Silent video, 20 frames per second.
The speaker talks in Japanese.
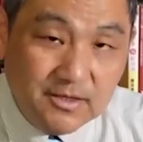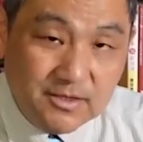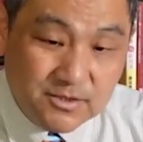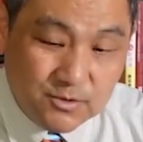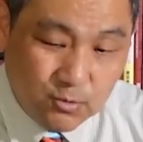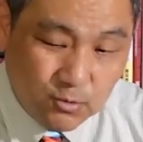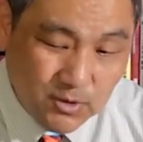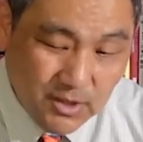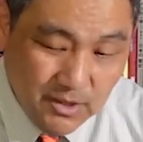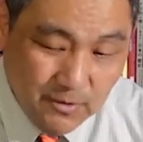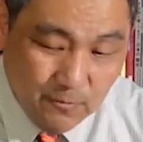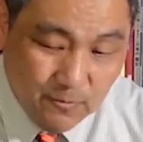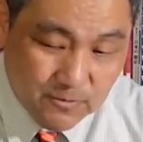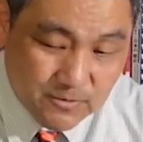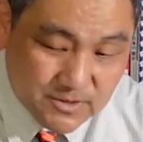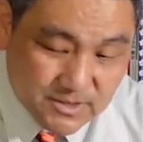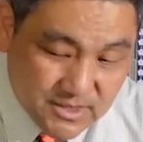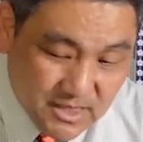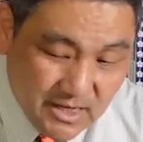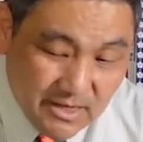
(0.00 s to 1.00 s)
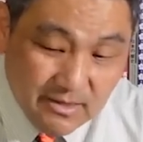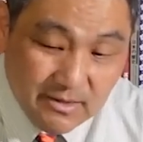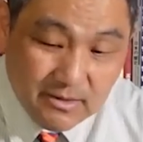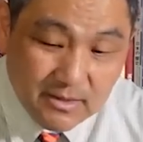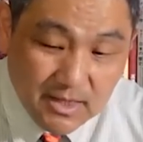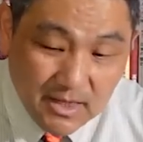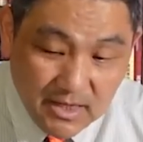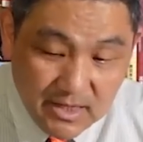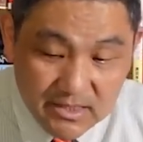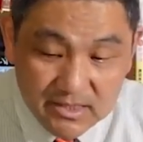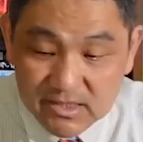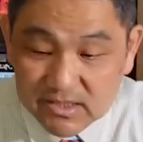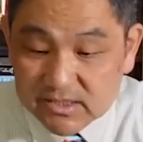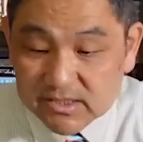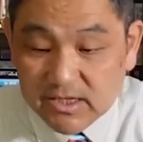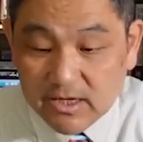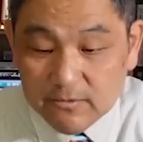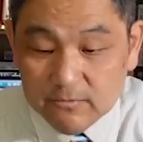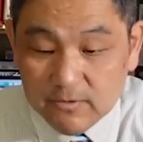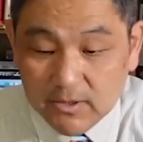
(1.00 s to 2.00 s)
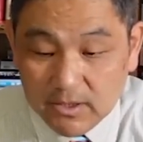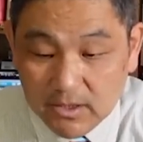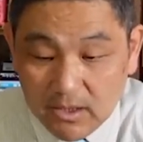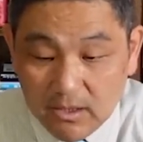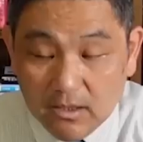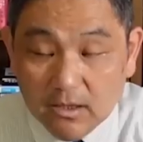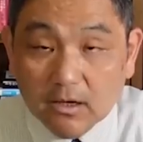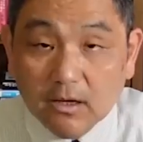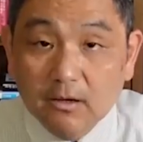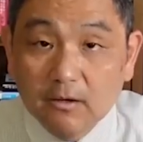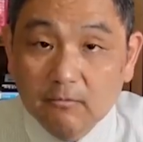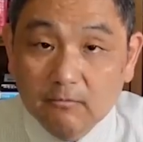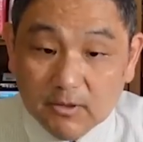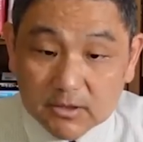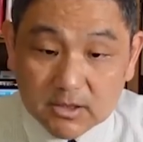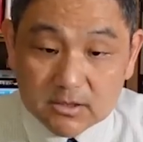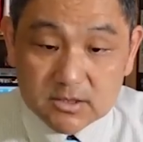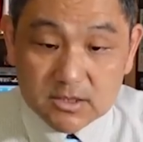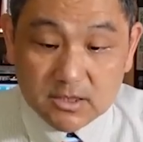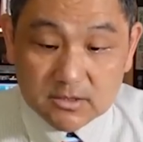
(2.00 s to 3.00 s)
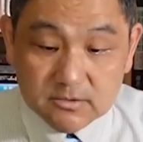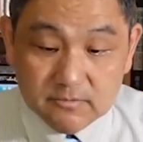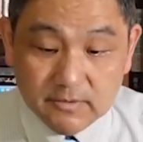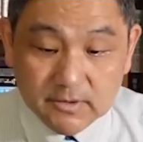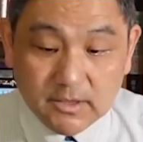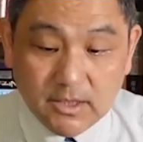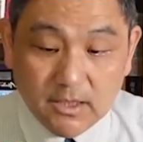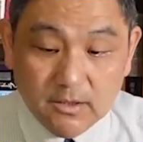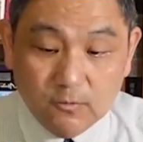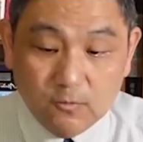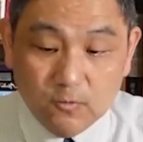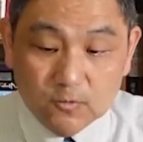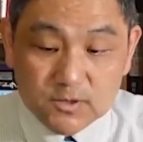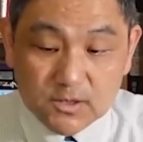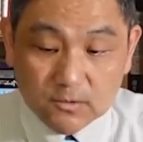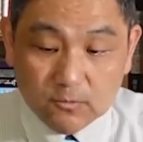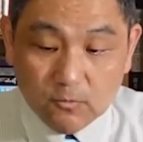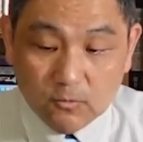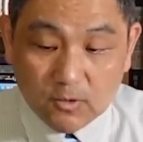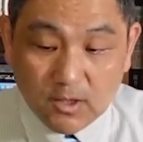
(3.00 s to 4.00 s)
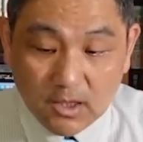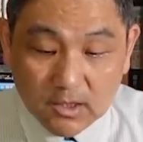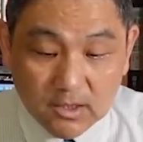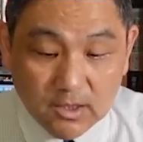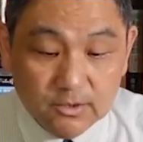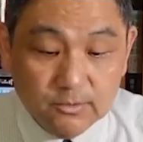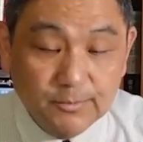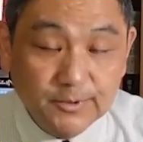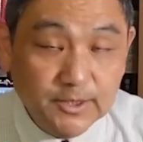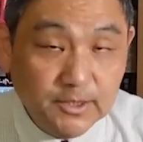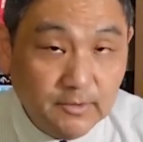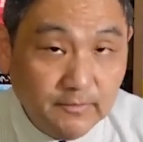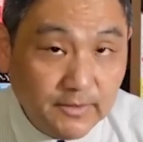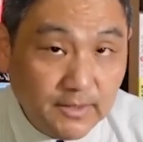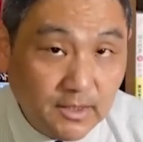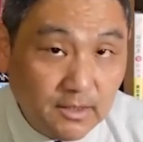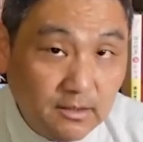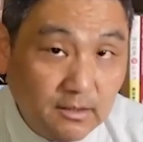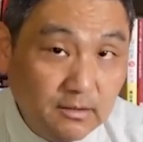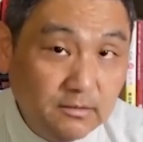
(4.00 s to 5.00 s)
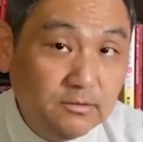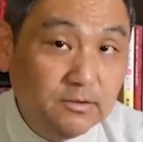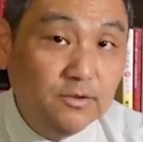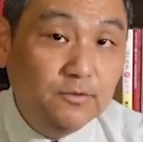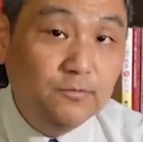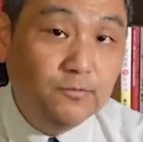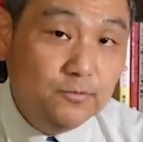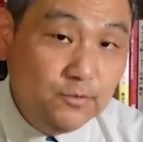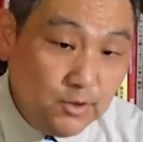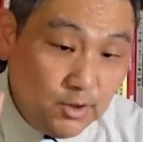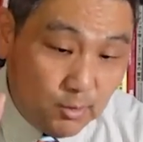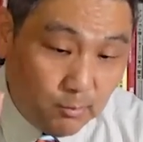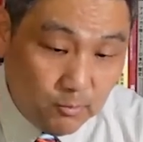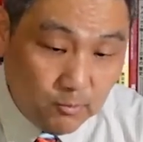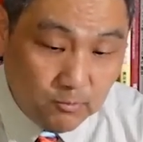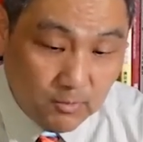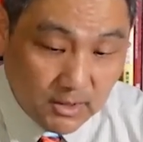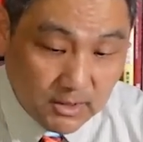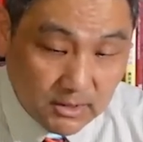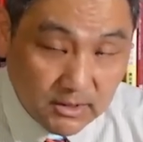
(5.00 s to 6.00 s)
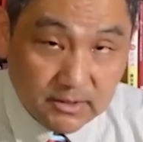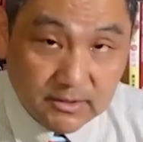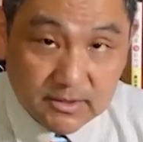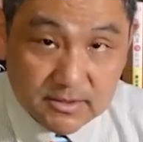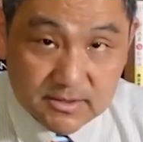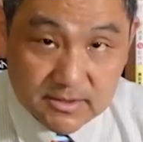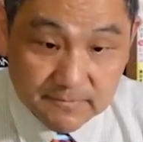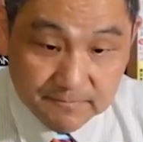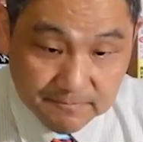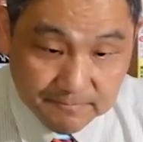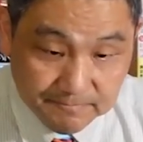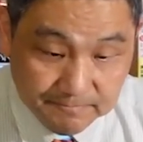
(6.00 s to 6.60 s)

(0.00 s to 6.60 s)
それを前提にした上で私たちは対抗策を考えるべきではないかっていうふうに思うわけなんです。